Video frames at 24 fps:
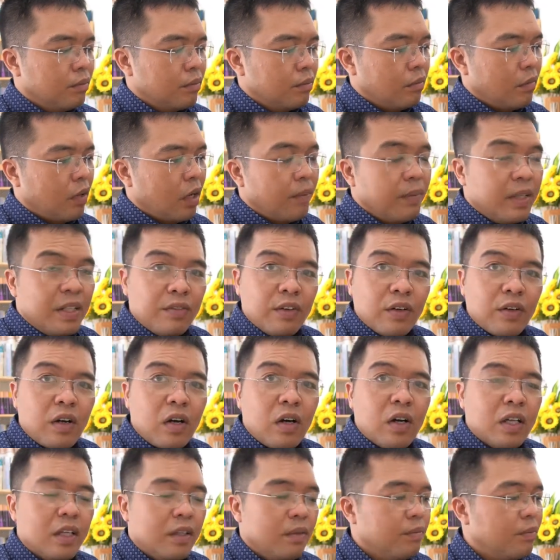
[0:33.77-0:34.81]
bỏ pin vào
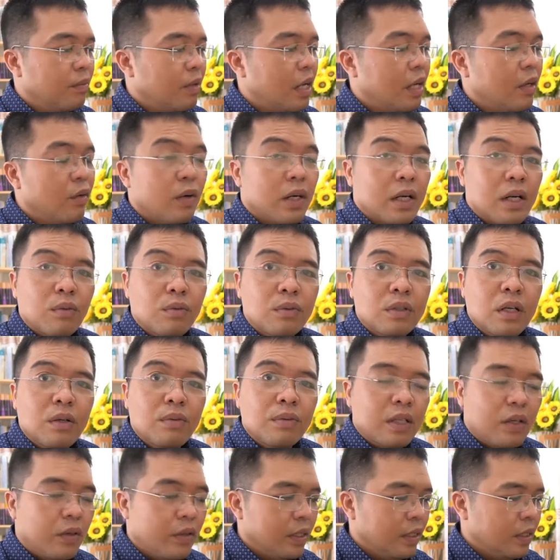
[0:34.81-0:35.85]
rồi, máy hoạt động
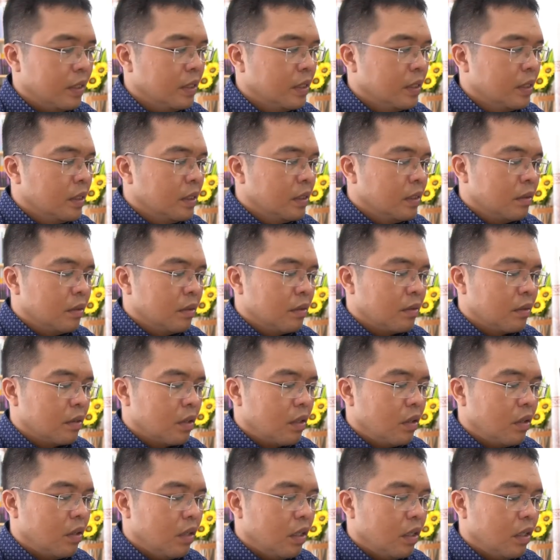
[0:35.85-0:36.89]
tốt rồi,
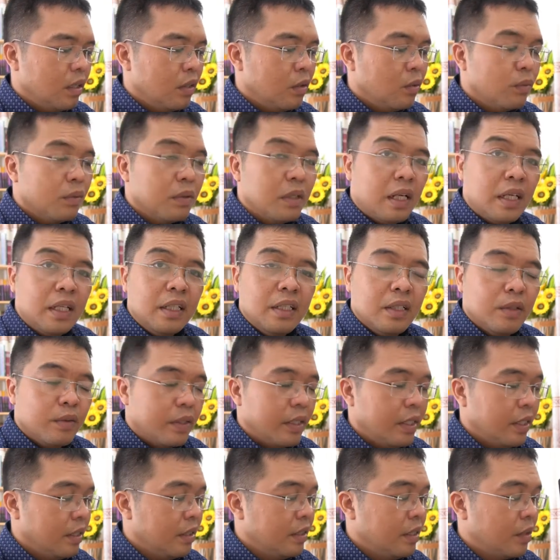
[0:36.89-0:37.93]
có nút nhấn điều
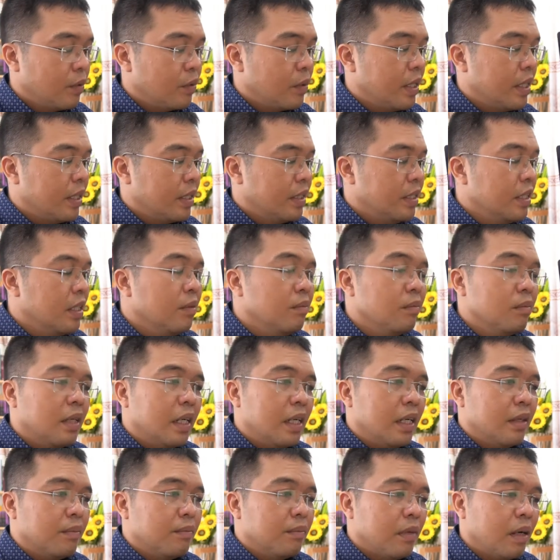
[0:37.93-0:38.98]
khiển đàng hoàng, nhưng
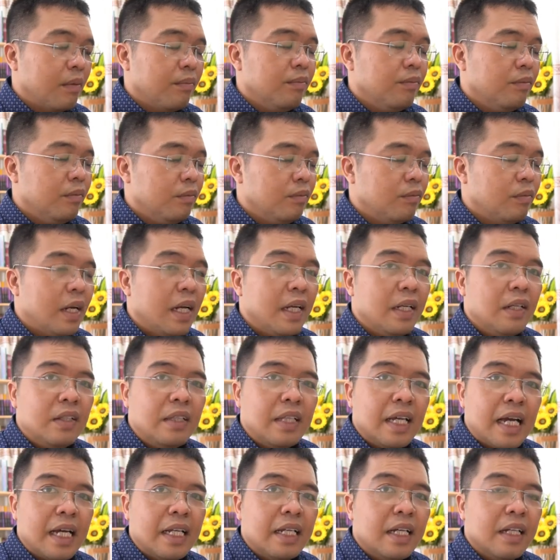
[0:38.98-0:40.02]
mà bấm máy nó
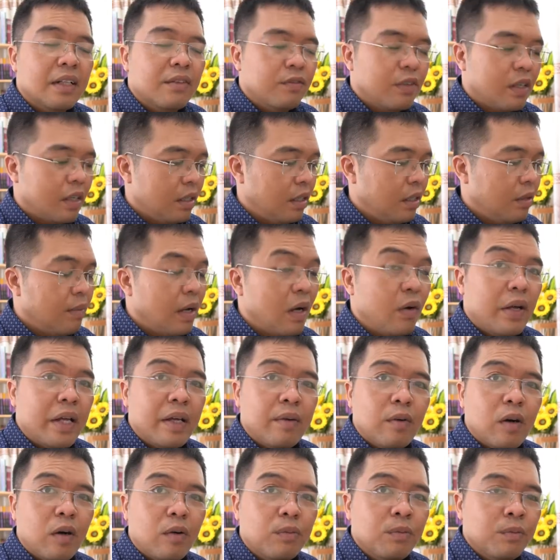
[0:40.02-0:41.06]
chạy lên và nó báo
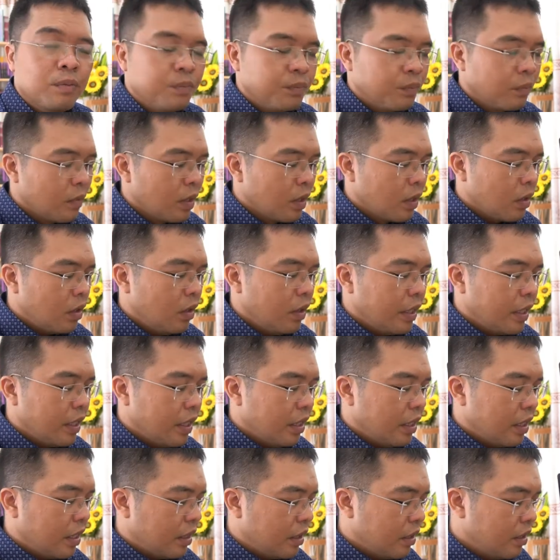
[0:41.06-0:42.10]
E1. Có nghĩa
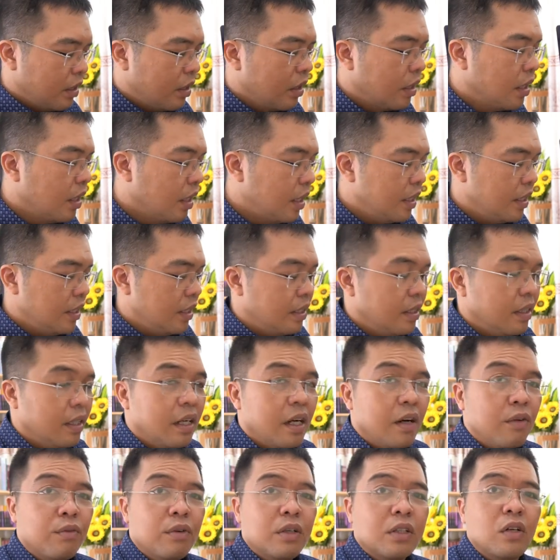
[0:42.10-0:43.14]
là hơi
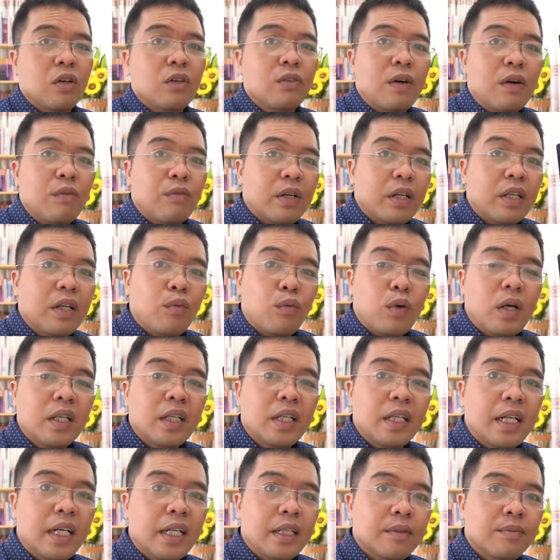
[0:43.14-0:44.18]
không có thổi phồng cái dòng quấn
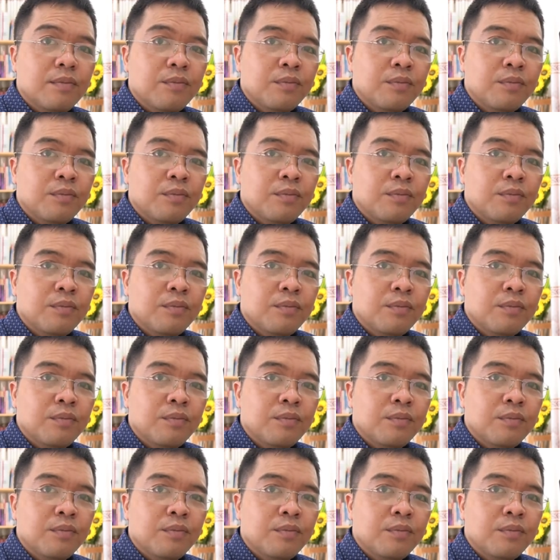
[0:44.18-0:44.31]
này lên.